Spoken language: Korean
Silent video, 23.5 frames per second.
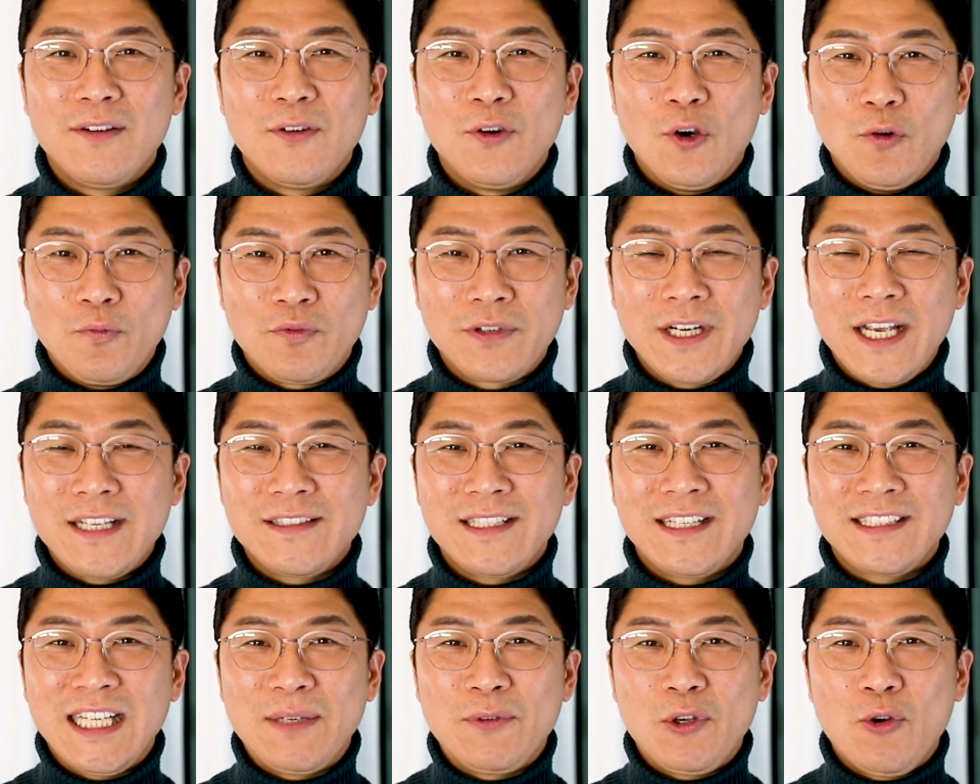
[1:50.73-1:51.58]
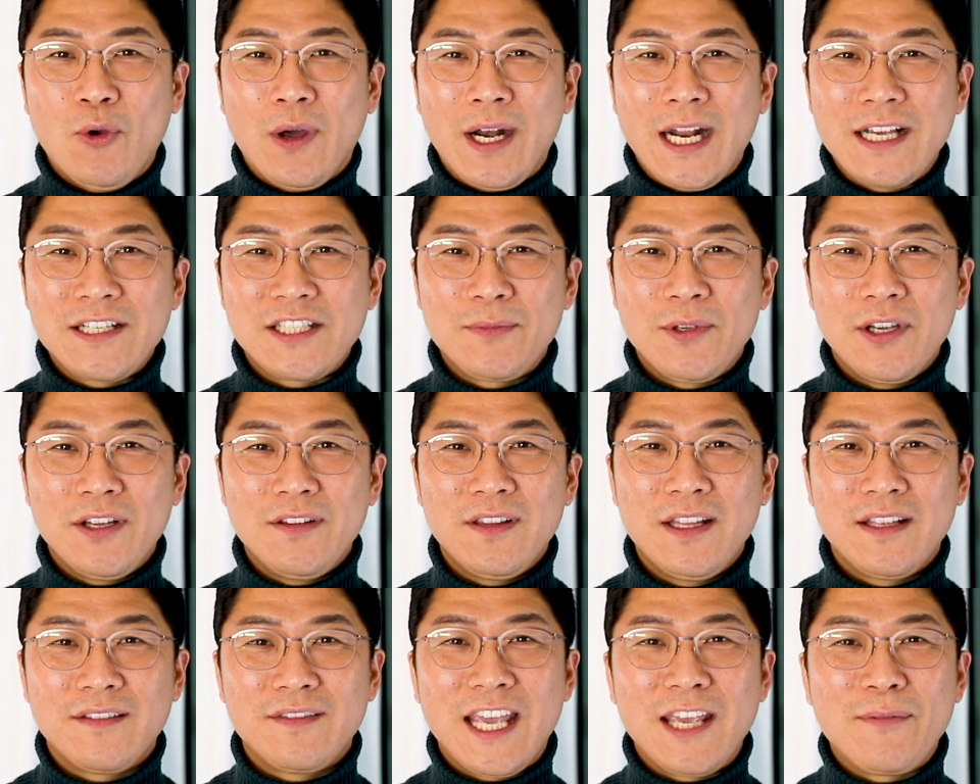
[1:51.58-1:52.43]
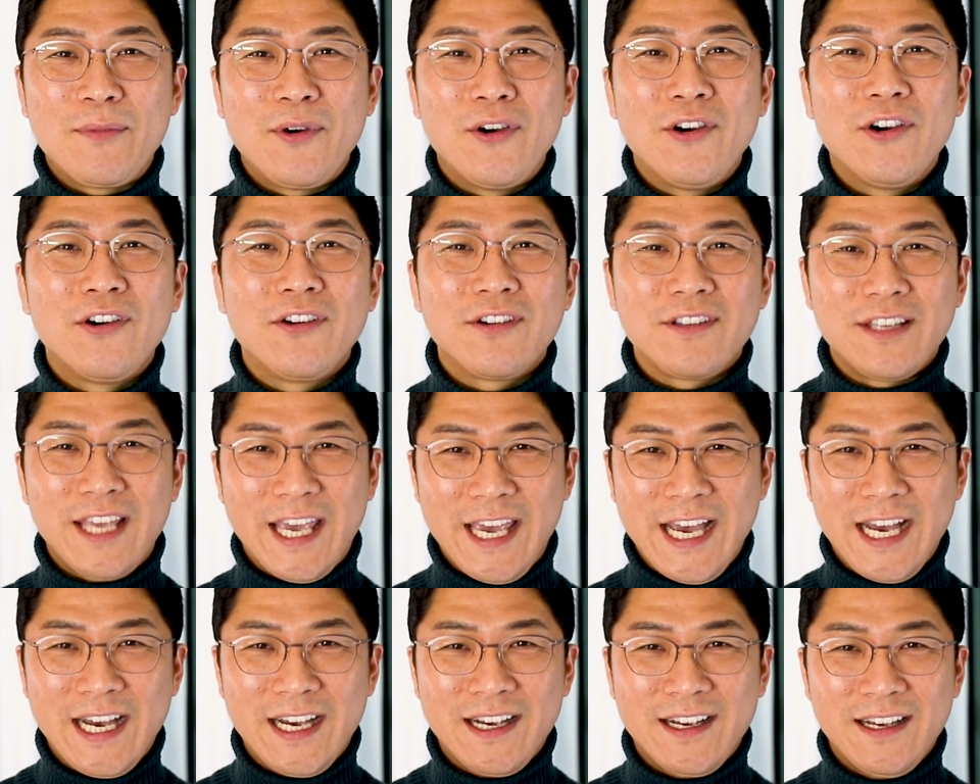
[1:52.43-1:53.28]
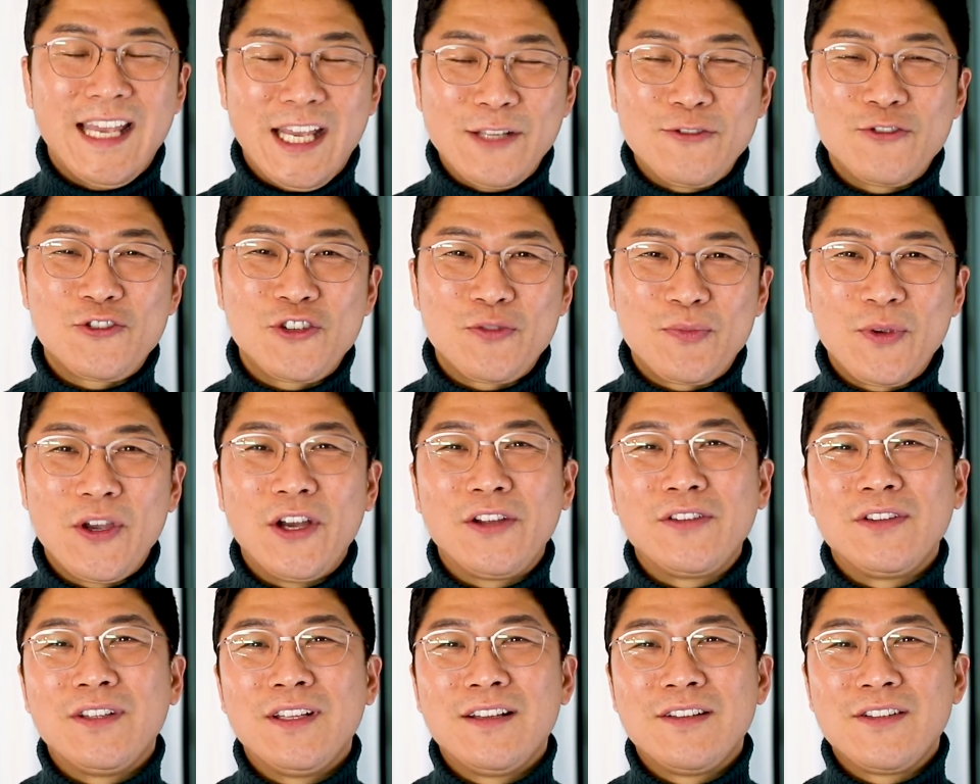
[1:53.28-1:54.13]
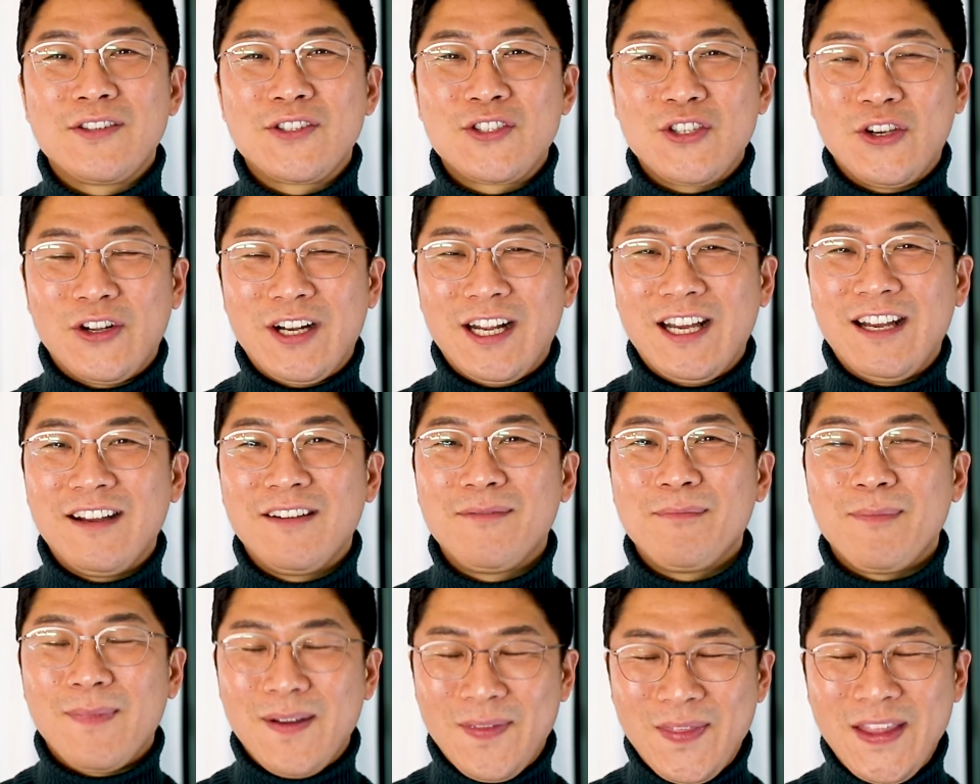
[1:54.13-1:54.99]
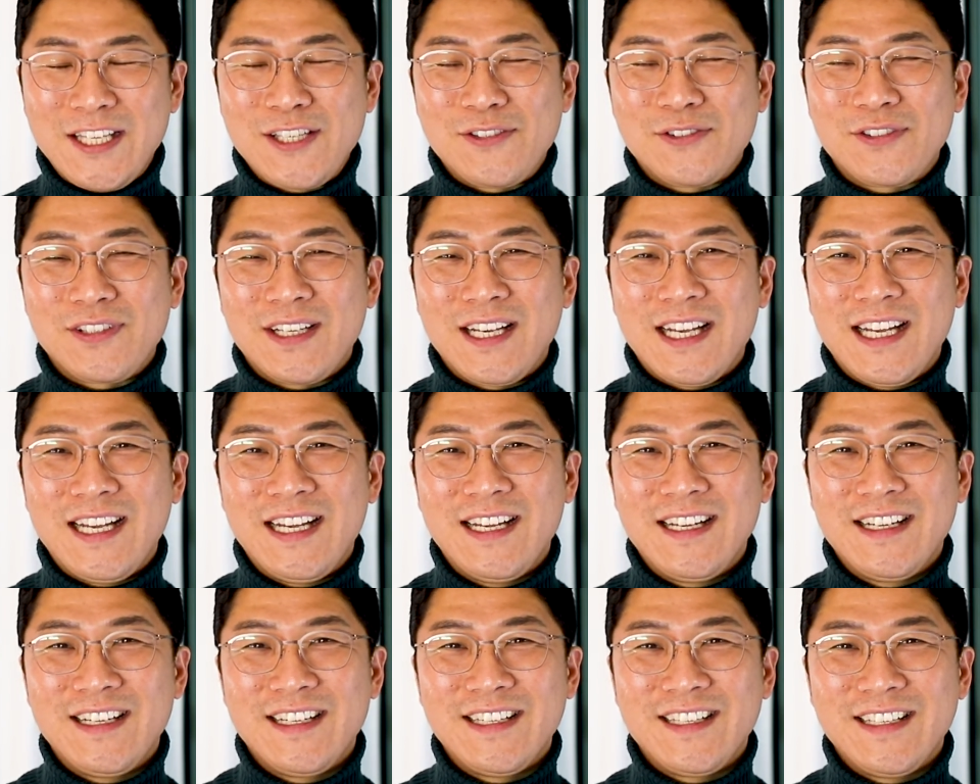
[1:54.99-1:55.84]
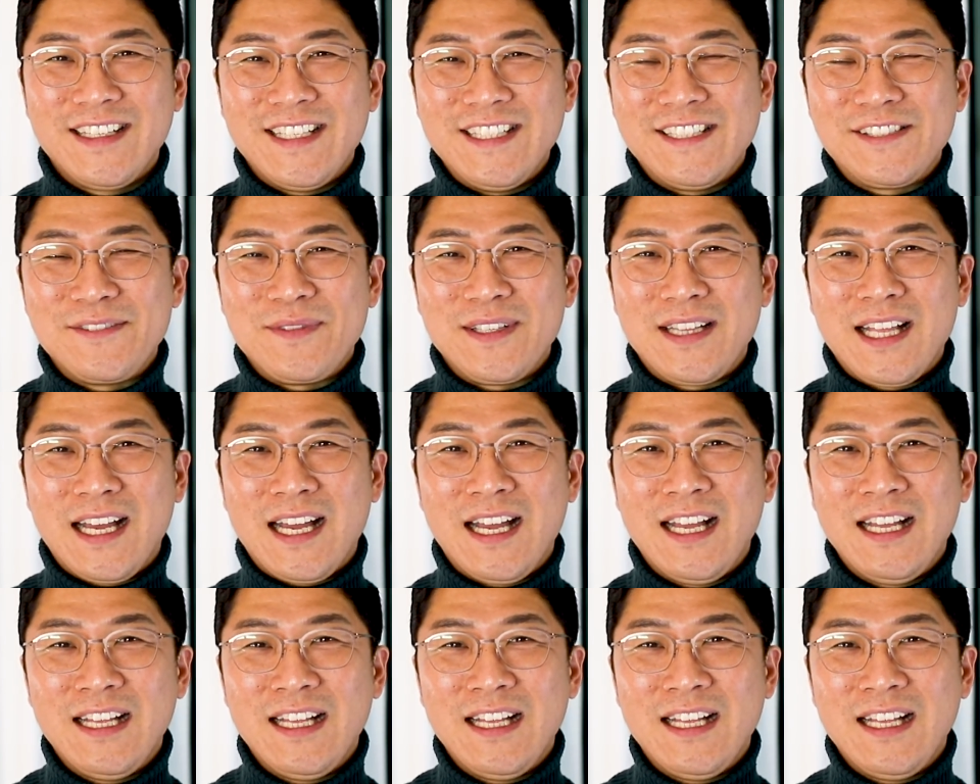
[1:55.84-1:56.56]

오프라인 상담을 원하시면 네이버 예약해주시면 저랑 만나실 수가 있습니다.